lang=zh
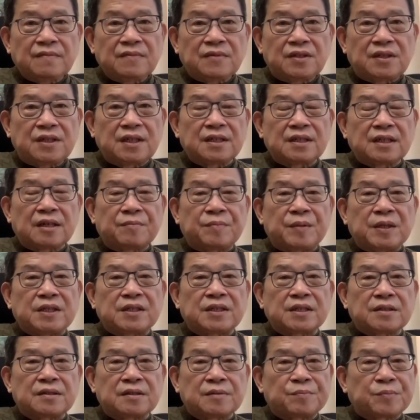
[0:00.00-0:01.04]
现在变
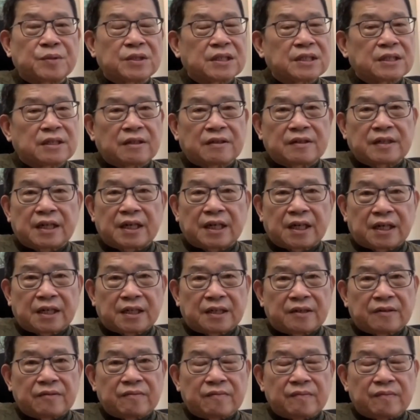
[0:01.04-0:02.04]
成是不知道在哪。